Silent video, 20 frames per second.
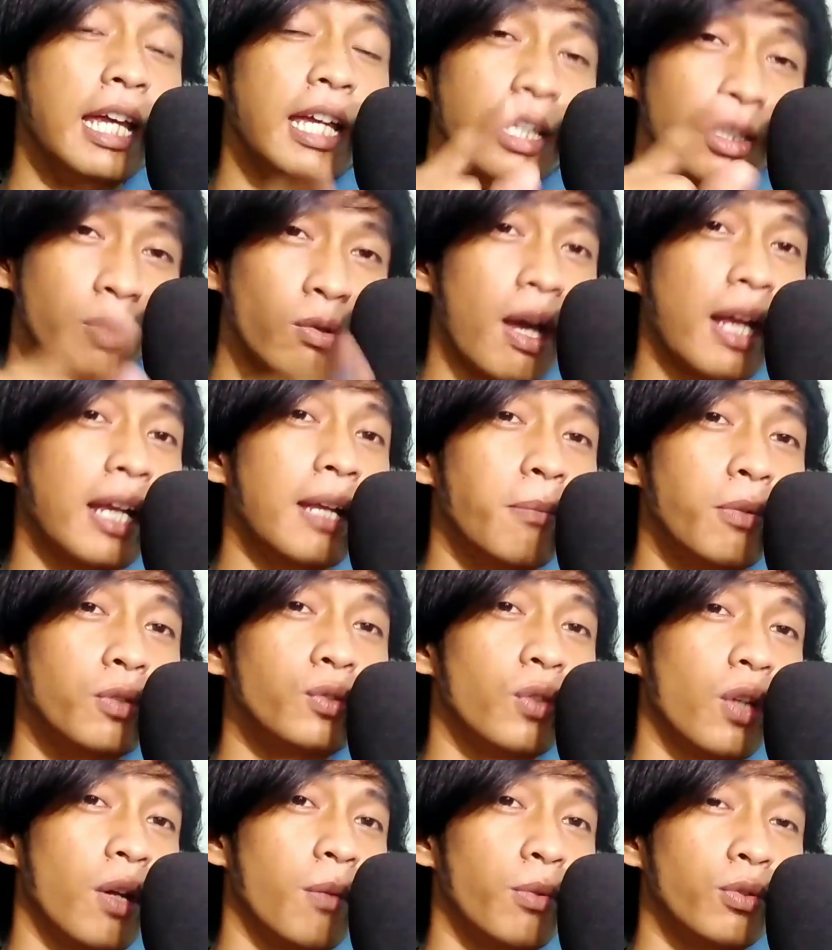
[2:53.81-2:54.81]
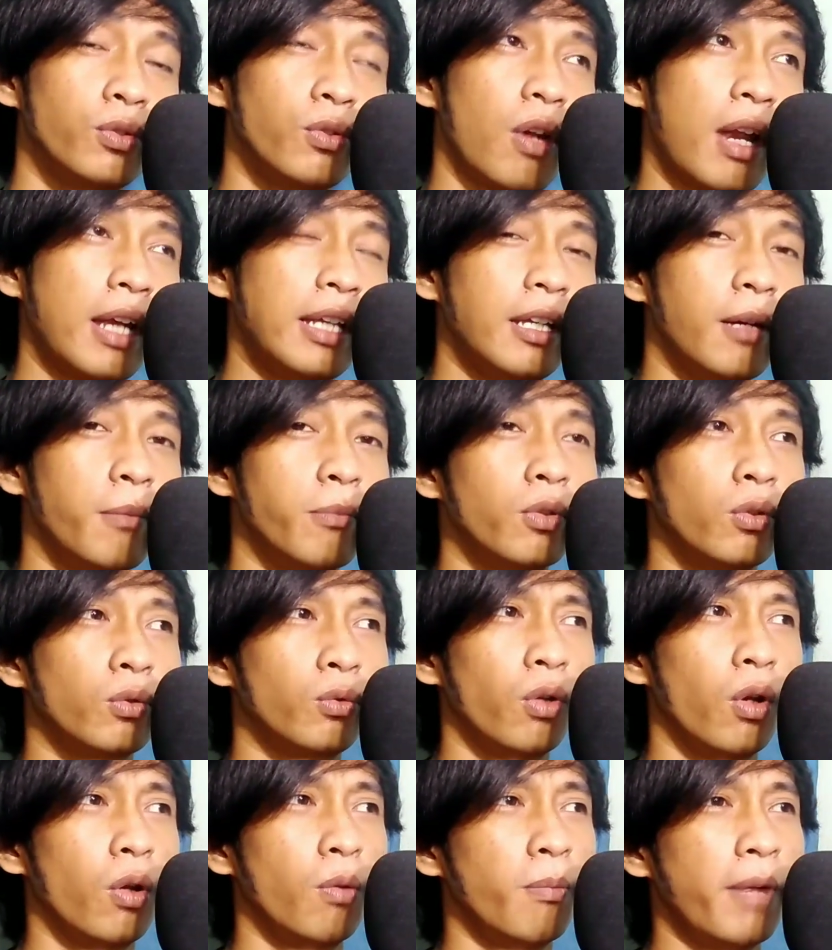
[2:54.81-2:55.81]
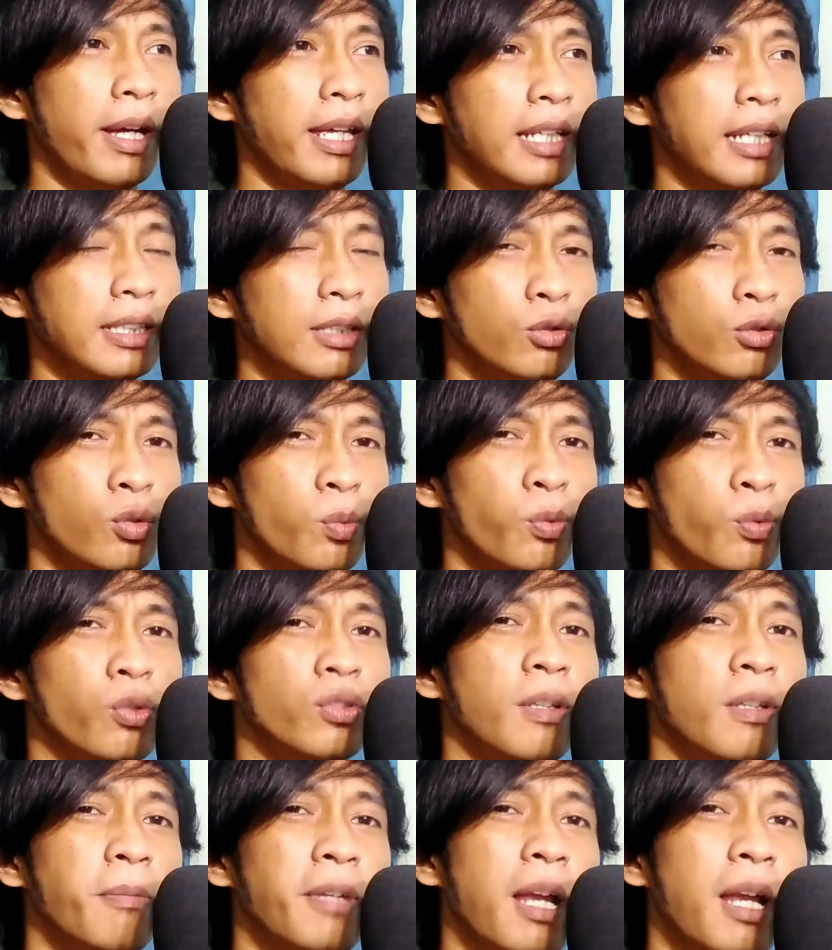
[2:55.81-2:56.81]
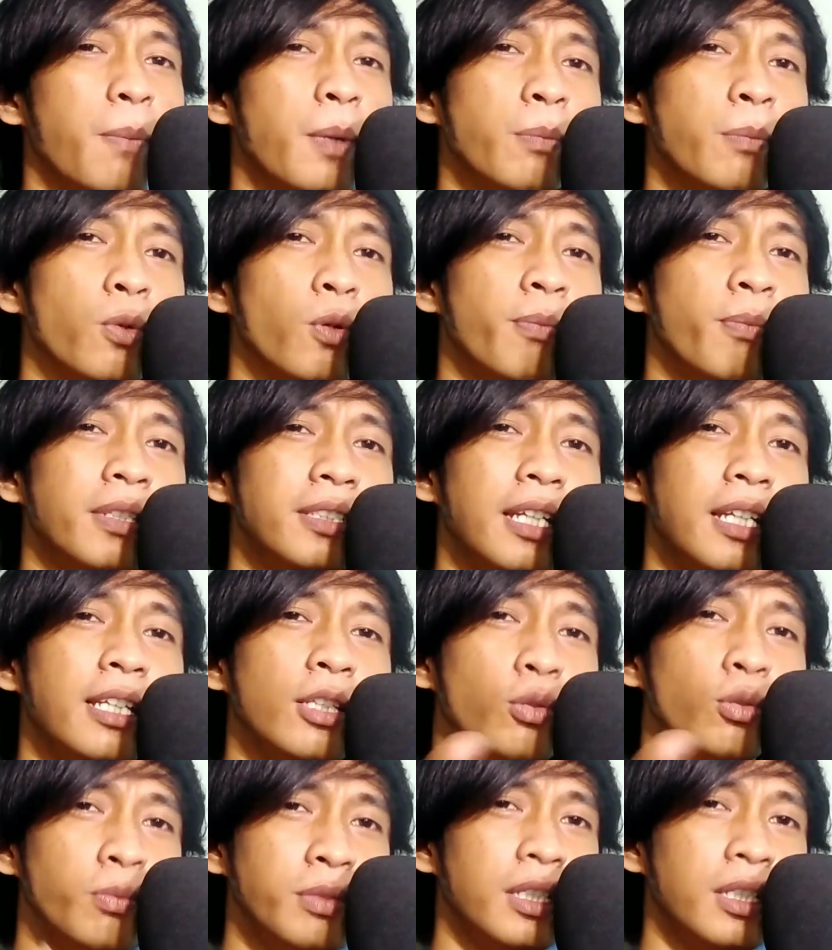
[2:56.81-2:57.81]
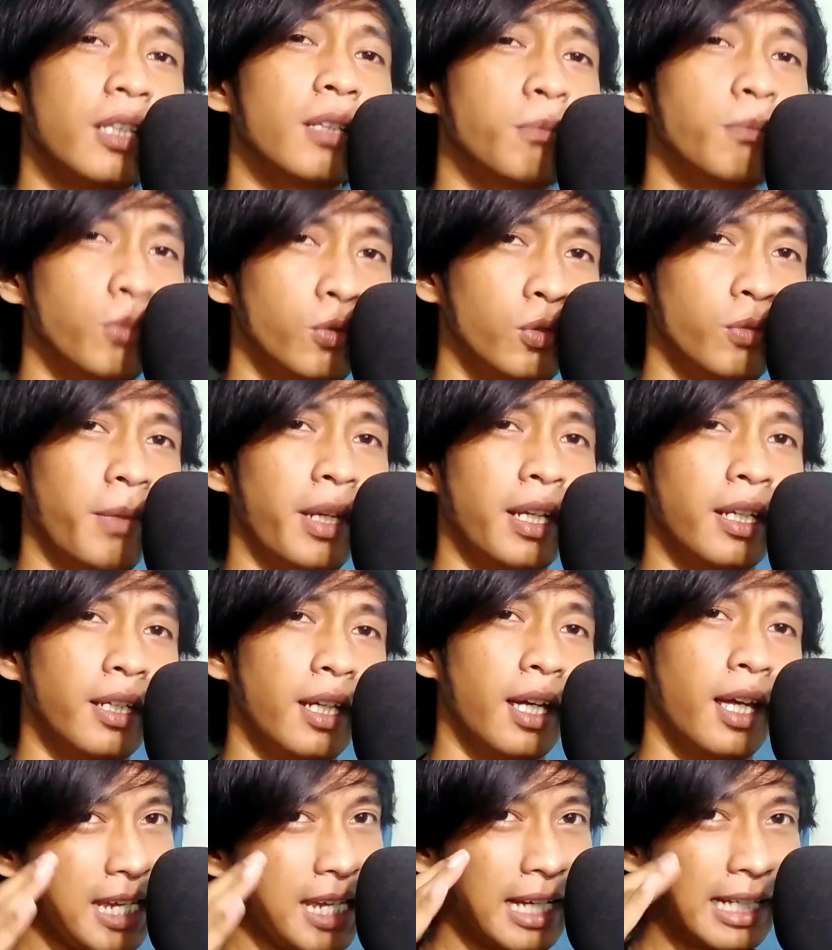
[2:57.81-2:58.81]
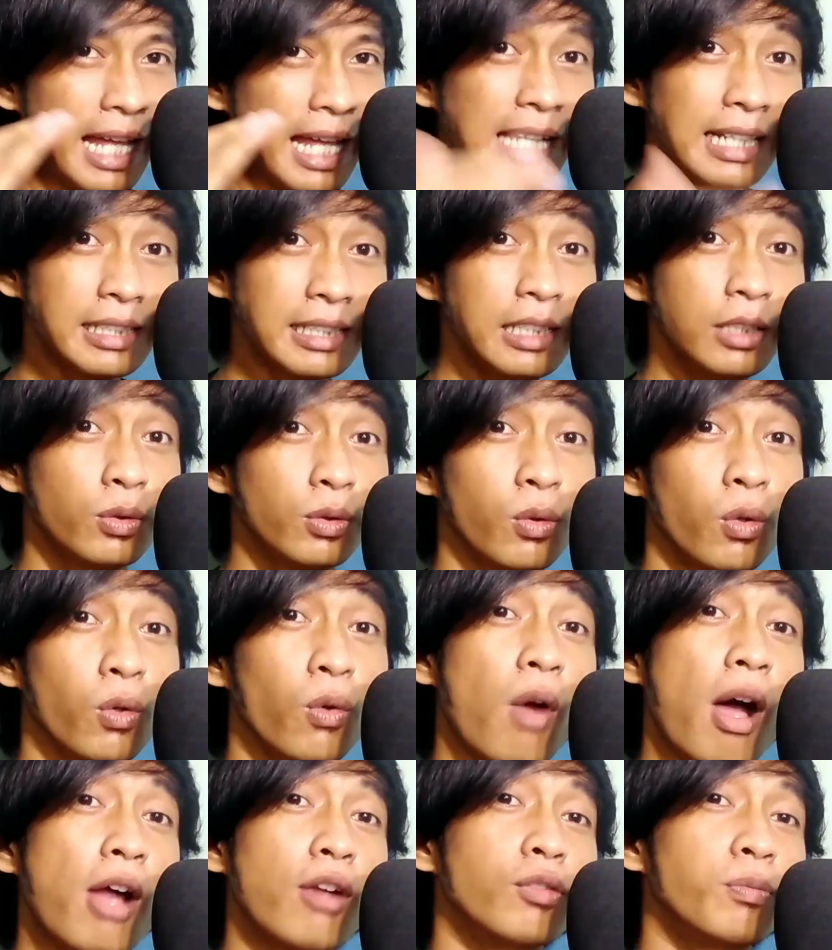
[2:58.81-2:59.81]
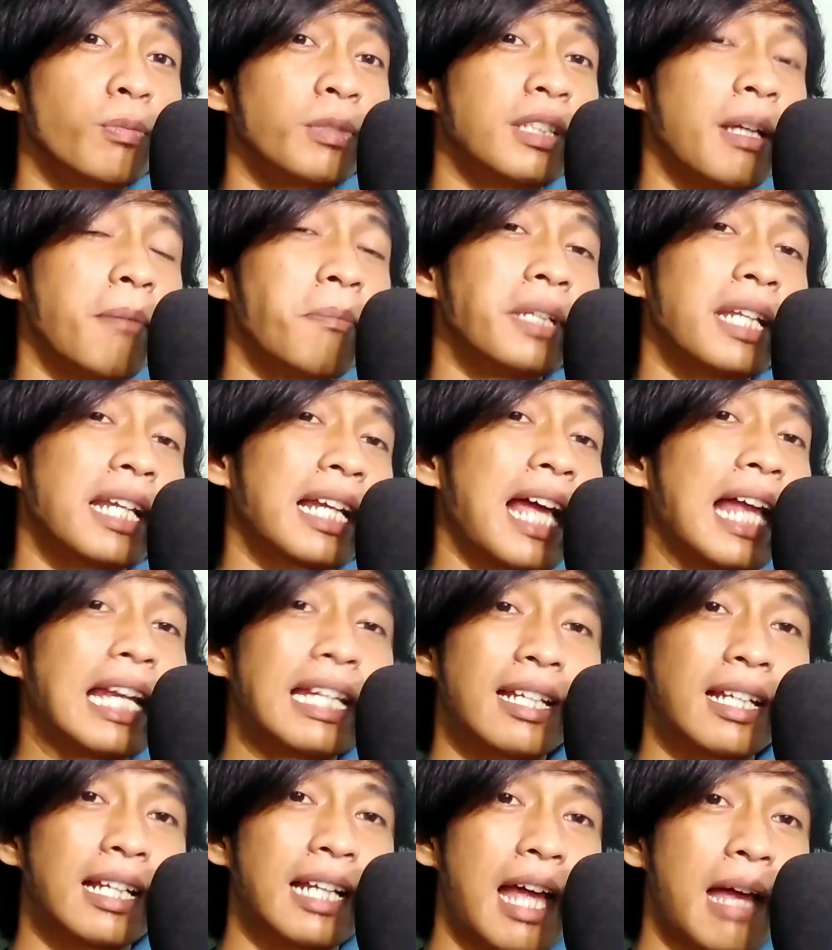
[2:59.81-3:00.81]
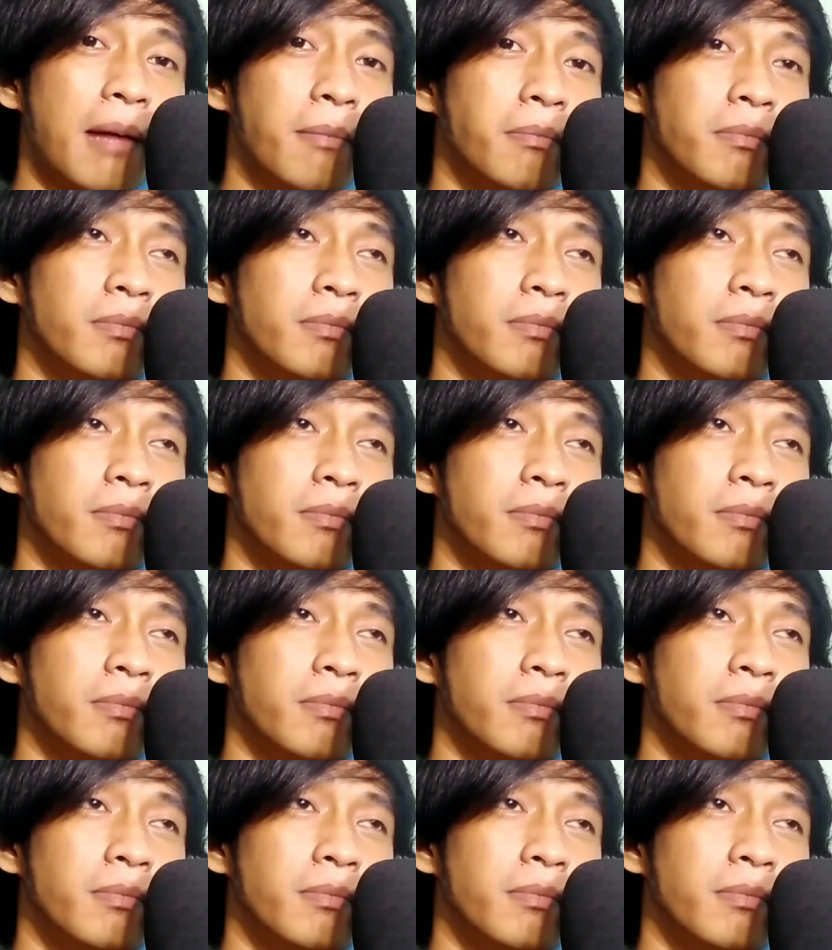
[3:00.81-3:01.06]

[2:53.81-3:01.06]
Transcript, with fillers: itu ada bocoran-bocorannya yang menurut gue lumayan 70-80% itu bisa tembus men ya dari situ lu harus bisa menerka-nerka